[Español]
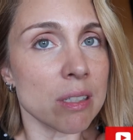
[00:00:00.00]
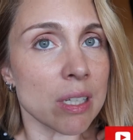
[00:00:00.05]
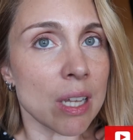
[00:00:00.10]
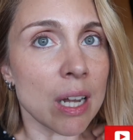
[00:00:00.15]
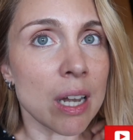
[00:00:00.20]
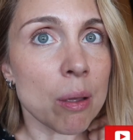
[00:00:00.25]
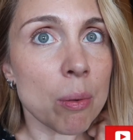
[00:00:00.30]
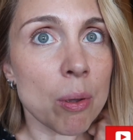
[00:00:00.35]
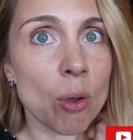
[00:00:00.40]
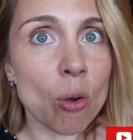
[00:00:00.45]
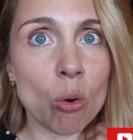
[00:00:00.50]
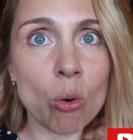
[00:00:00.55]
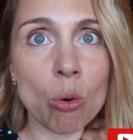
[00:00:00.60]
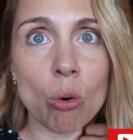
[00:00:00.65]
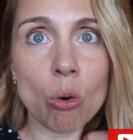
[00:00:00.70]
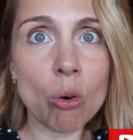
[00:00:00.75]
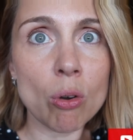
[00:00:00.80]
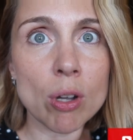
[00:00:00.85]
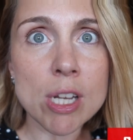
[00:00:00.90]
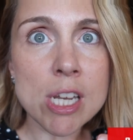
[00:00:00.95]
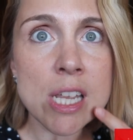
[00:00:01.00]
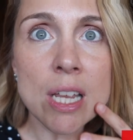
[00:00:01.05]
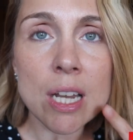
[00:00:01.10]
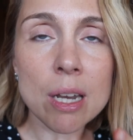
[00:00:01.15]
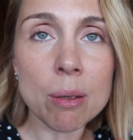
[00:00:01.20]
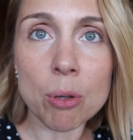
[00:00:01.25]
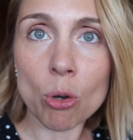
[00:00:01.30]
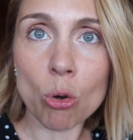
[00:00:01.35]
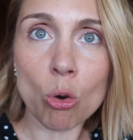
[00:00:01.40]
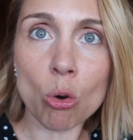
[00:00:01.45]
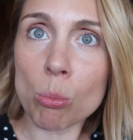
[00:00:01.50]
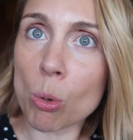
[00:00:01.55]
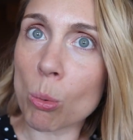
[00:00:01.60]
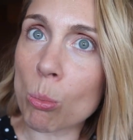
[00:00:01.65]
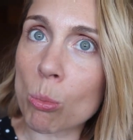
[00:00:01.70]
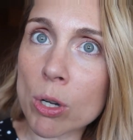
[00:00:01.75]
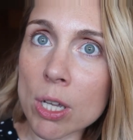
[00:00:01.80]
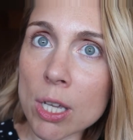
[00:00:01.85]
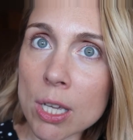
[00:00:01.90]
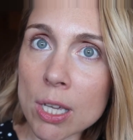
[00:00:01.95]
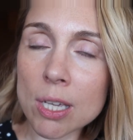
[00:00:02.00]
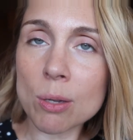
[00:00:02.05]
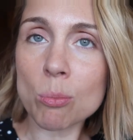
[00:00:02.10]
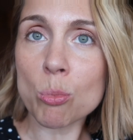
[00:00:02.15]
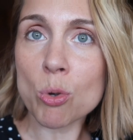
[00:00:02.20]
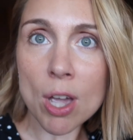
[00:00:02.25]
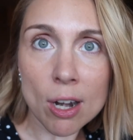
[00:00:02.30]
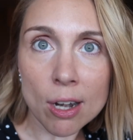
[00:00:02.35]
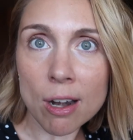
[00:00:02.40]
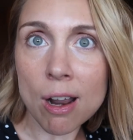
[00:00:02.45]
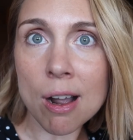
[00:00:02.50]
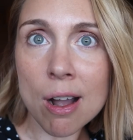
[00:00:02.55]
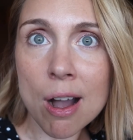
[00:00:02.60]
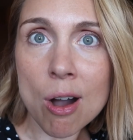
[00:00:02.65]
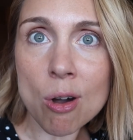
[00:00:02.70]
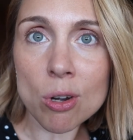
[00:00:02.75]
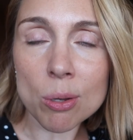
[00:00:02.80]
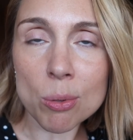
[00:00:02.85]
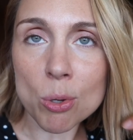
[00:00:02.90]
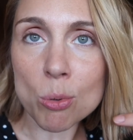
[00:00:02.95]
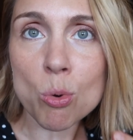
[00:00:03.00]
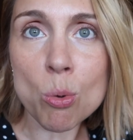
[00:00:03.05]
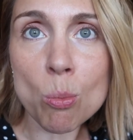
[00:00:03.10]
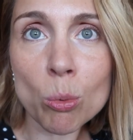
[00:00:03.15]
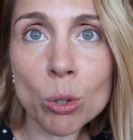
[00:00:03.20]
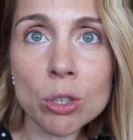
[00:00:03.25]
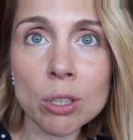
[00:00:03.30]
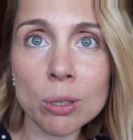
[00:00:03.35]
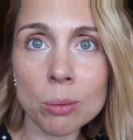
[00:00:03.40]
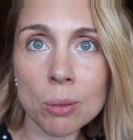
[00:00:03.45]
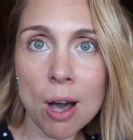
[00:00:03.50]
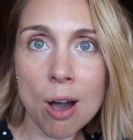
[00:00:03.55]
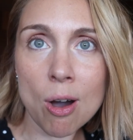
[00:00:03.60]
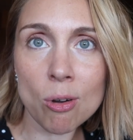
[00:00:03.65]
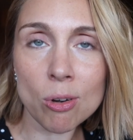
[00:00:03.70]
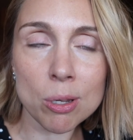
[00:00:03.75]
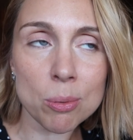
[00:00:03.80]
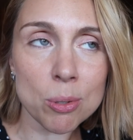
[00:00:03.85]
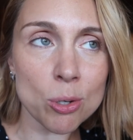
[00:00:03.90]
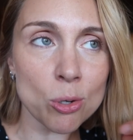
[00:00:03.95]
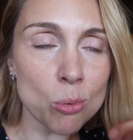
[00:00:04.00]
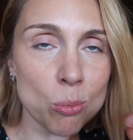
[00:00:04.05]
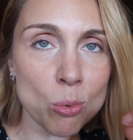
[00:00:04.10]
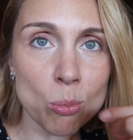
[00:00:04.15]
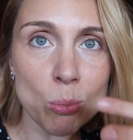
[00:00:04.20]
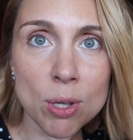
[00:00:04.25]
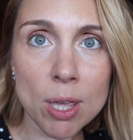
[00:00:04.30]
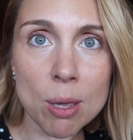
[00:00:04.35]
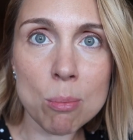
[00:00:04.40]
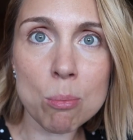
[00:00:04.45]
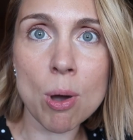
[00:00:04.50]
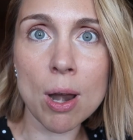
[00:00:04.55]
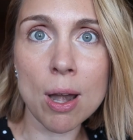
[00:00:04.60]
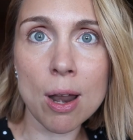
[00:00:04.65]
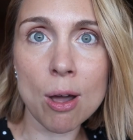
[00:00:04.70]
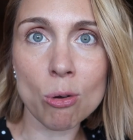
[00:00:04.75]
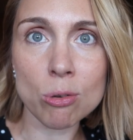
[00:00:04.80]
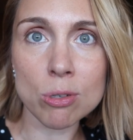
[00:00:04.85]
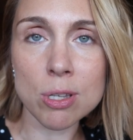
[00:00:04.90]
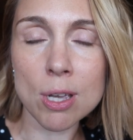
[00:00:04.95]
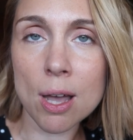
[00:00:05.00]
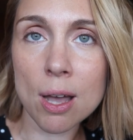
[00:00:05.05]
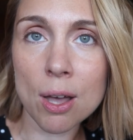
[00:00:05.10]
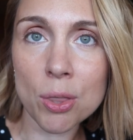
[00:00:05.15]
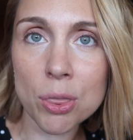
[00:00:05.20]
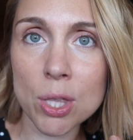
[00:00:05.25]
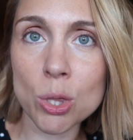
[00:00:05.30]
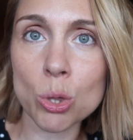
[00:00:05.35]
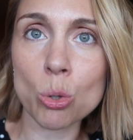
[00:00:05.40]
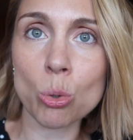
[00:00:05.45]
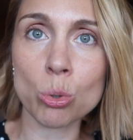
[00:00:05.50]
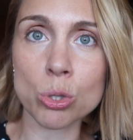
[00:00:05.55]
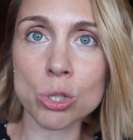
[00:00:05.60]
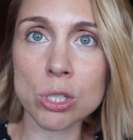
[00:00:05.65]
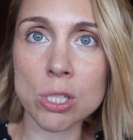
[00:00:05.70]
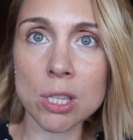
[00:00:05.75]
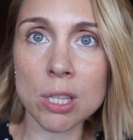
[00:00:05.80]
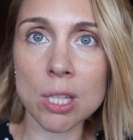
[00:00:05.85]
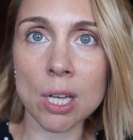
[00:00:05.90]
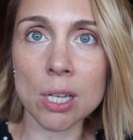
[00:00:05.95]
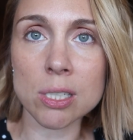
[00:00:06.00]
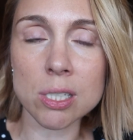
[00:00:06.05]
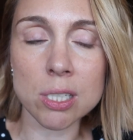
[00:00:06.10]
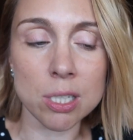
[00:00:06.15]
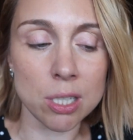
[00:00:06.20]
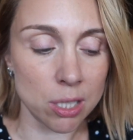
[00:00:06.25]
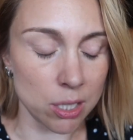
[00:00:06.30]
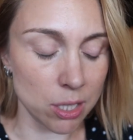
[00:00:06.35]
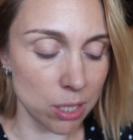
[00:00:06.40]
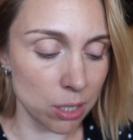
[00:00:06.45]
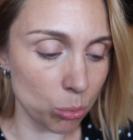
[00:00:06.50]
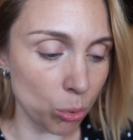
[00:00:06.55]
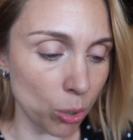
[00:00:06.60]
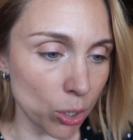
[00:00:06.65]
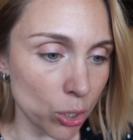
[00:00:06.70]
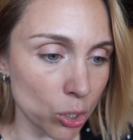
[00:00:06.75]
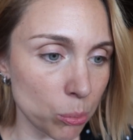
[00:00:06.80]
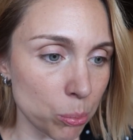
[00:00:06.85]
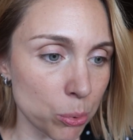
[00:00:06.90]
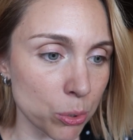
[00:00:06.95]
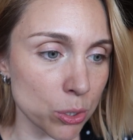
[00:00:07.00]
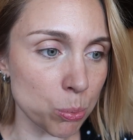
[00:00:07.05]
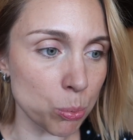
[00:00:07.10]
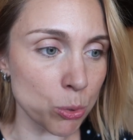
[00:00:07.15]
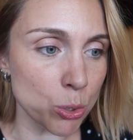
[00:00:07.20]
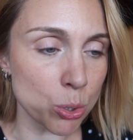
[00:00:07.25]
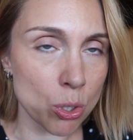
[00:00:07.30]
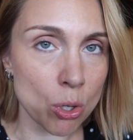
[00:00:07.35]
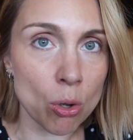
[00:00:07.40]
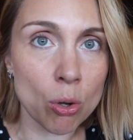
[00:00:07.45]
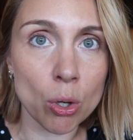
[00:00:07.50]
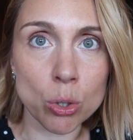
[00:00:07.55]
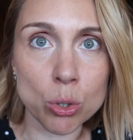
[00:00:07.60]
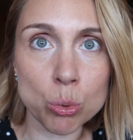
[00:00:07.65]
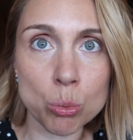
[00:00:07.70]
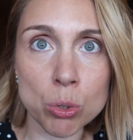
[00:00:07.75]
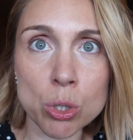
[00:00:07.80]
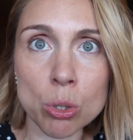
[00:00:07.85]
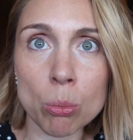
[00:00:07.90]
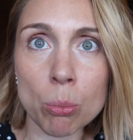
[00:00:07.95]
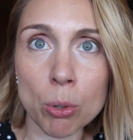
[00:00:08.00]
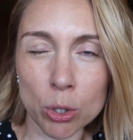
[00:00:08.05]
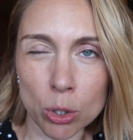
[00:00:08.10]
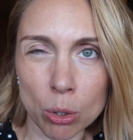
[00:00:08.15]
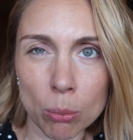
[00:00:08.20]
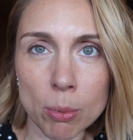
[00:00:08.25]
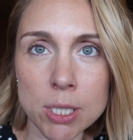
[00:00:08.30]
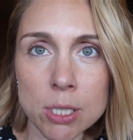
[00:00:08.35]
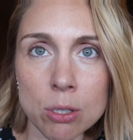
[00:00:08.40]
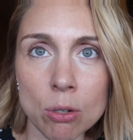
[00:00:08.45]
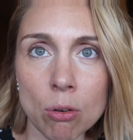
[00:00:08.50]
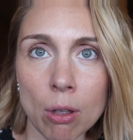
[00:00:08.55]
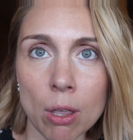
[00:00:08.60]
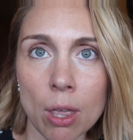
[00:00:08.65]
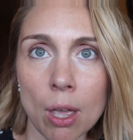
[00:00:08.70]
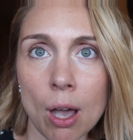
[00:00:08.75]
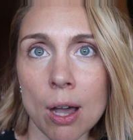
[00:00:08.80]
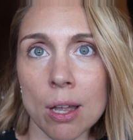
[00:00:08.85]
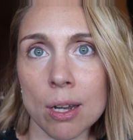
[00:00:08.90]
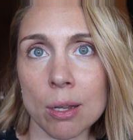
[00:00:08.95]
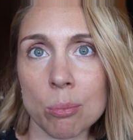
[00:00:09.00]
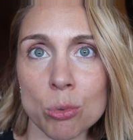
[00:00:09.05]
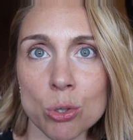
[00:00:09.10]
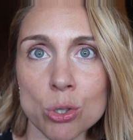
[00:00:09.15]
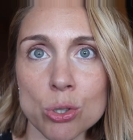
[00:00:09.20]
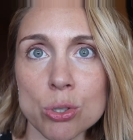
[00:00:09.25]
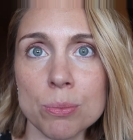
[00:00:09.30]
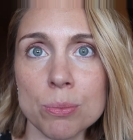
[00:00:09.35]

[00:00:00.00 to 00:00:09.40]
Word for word: es que le veo, es que le veo como muy, muy arrancado, le veo muy motivado, le veo como muy embalado ya haciendo cositas y, bueno, pues, pues oye, aunque nos cueste un poquito más, creo que llegaremos.